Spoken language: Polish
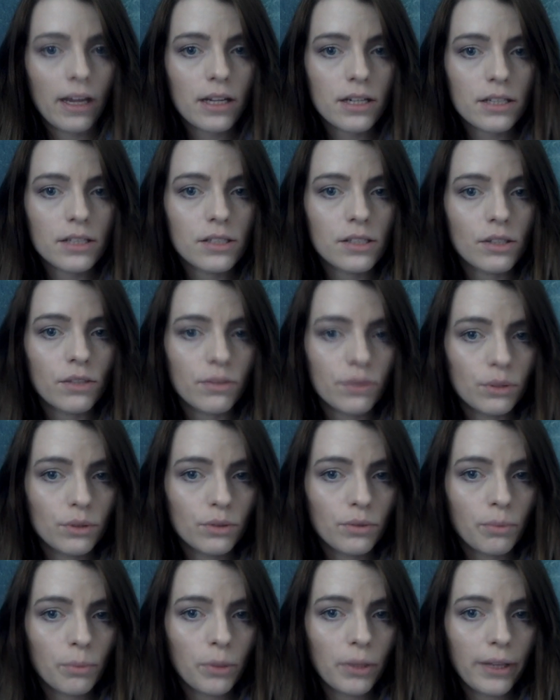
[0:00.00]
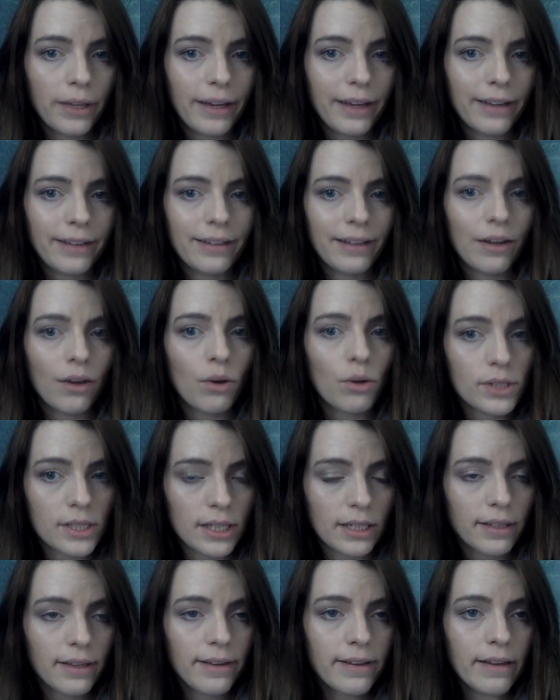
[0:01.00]
Każdy z dowodów podlega jednak
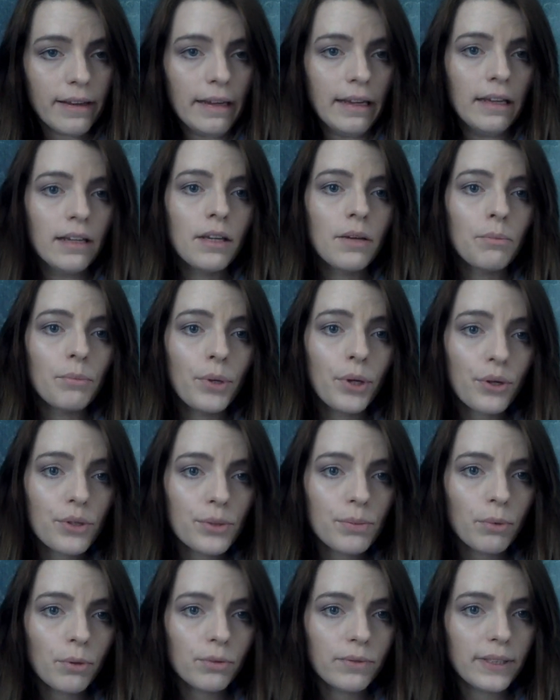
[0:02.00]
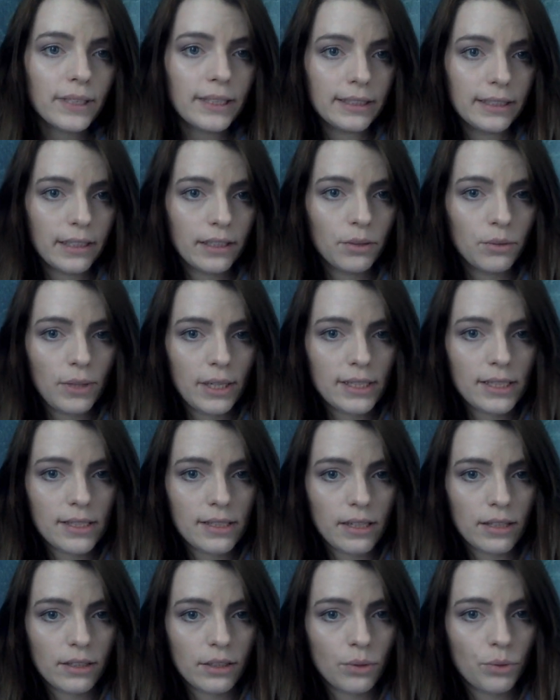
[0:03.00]
ocenie, biorąc pod uwagę te regulacje z
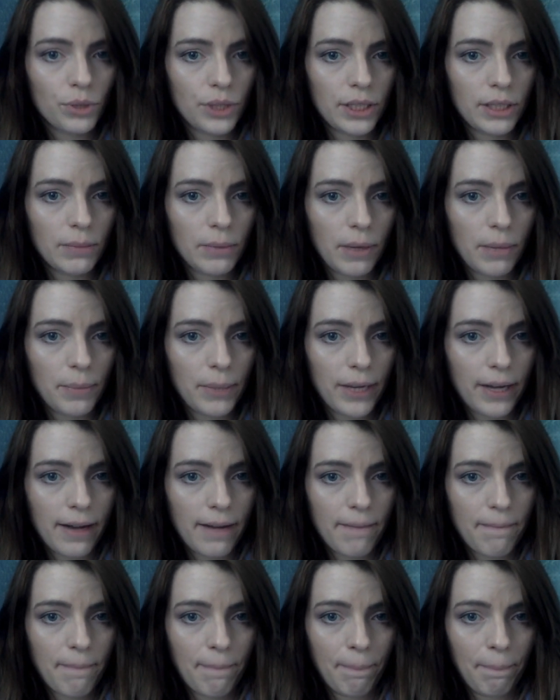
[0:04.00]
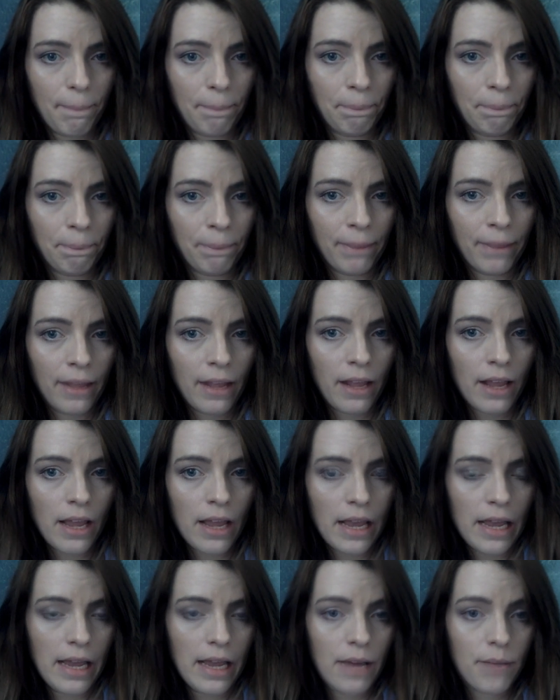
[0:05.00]
artykułu 7 KPK.
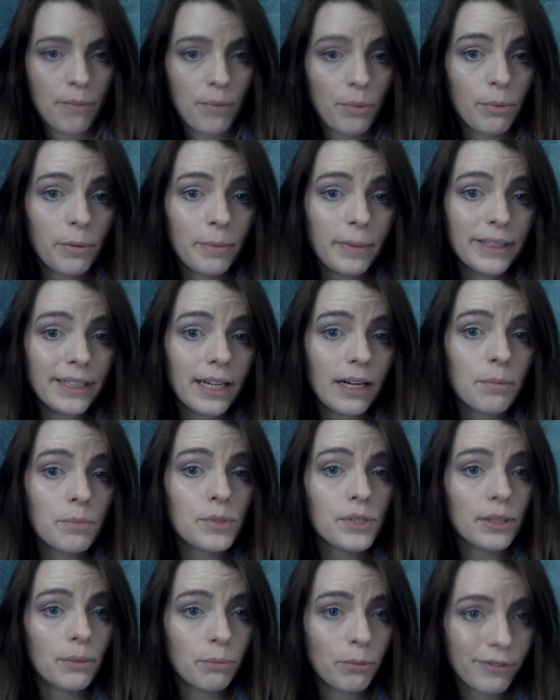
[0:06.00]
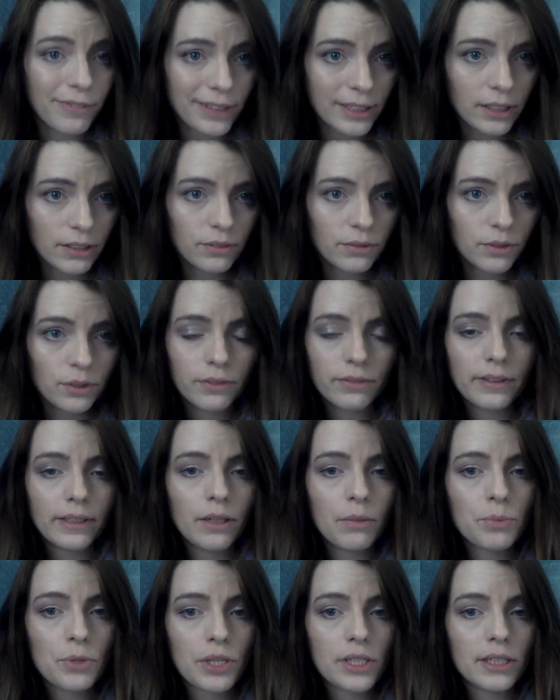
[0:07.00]
Problematyka postępowania
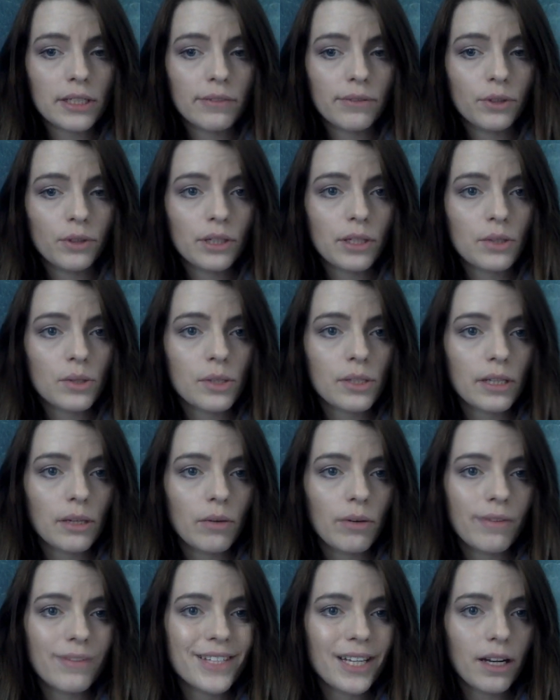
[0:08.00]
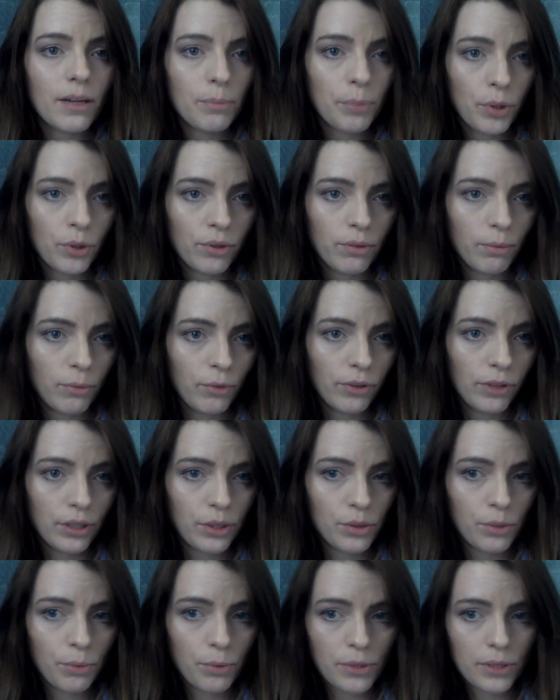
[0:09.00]
dowodowego przedstawiona została w dziale 5
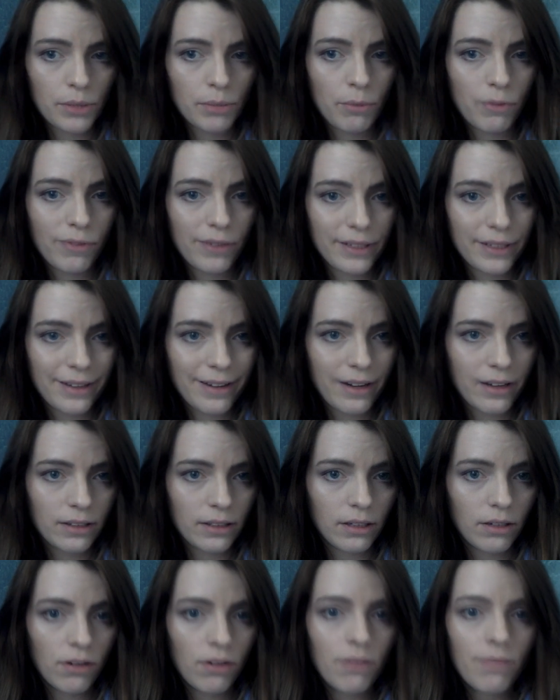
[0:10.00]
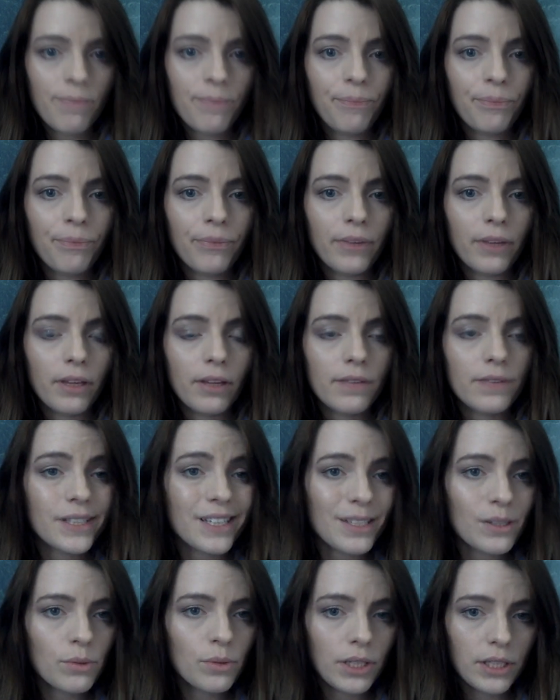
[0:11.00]
Kodeksu Postępowania Karnego i
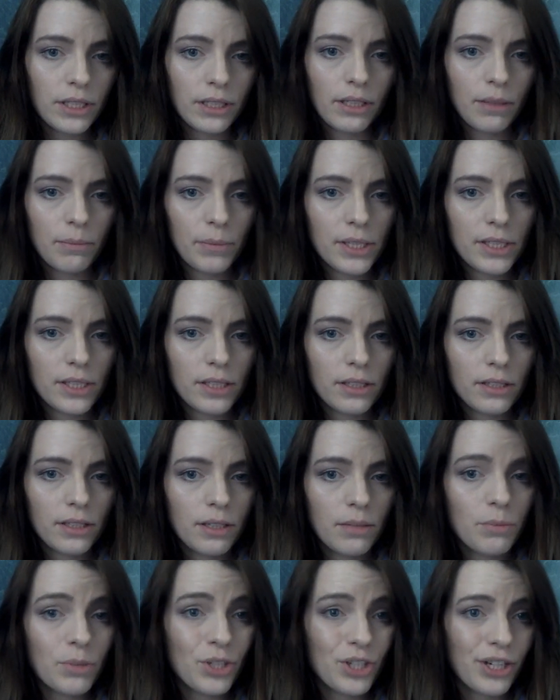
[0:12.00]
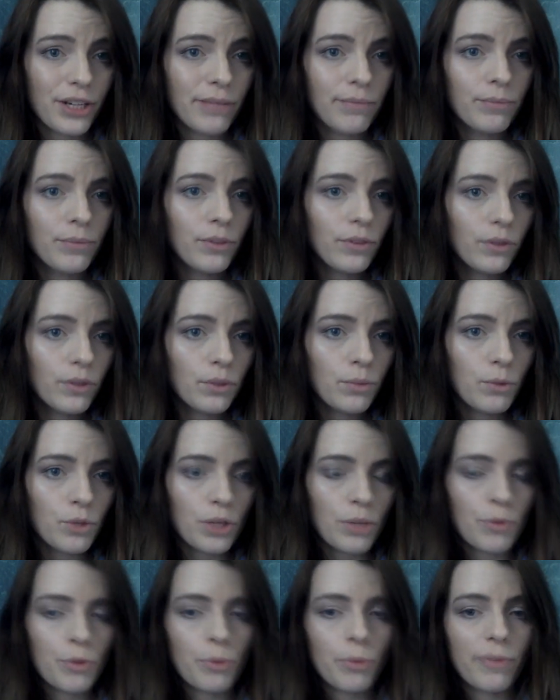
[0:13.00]
wskazuje się tam m.in., że dowody
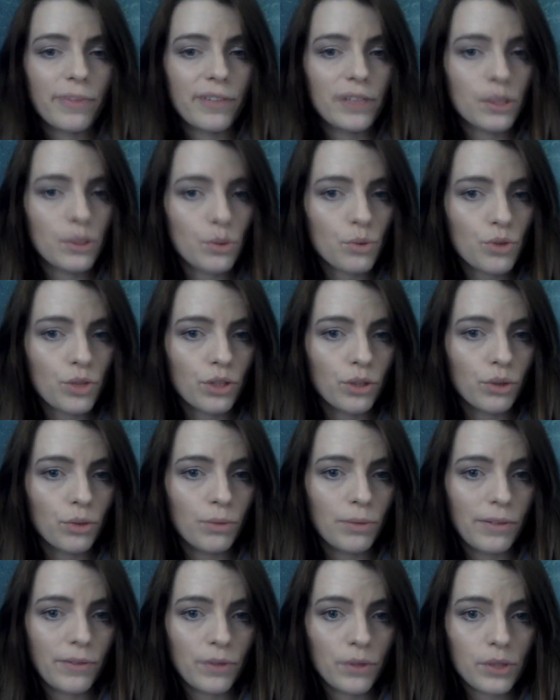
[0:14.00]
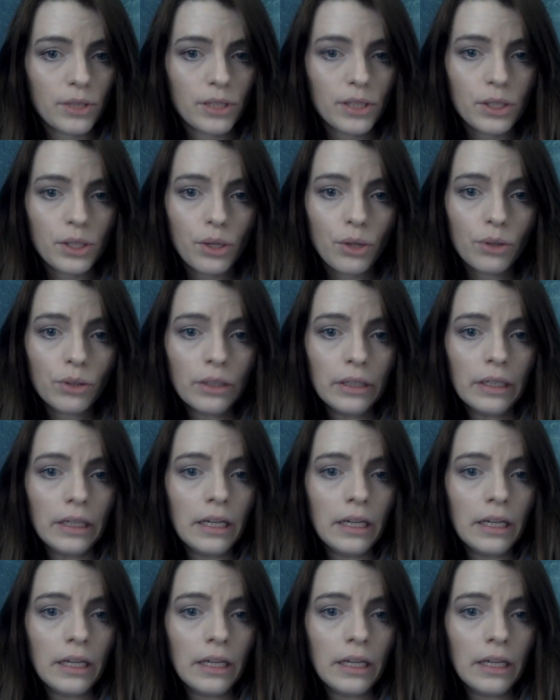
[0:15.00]
można przeprowadzić z urzędu lub na wniosek stron,